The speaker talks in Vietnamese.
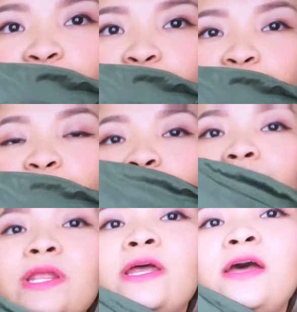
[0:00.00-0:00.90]
New
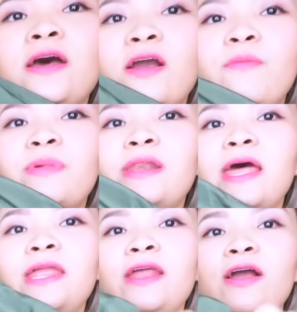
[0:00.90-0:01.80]
York còn bên
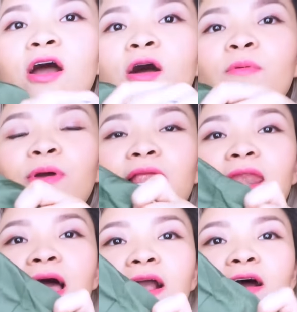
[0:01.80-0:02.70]
đây nó có một cái
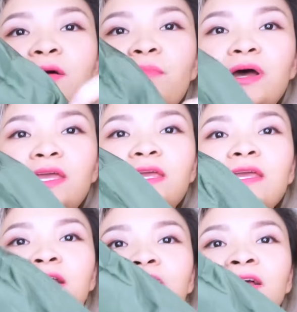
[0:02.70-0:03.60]
lá cờ
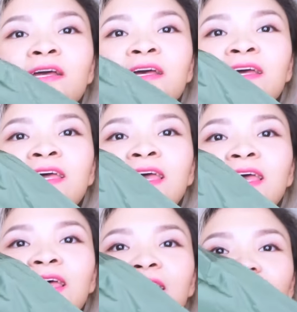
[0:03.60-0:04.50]
Mỹ
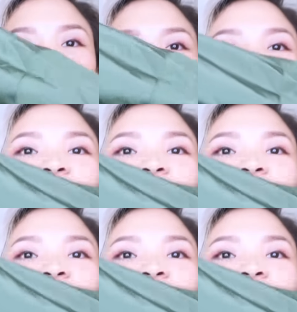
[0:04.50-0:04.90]
đó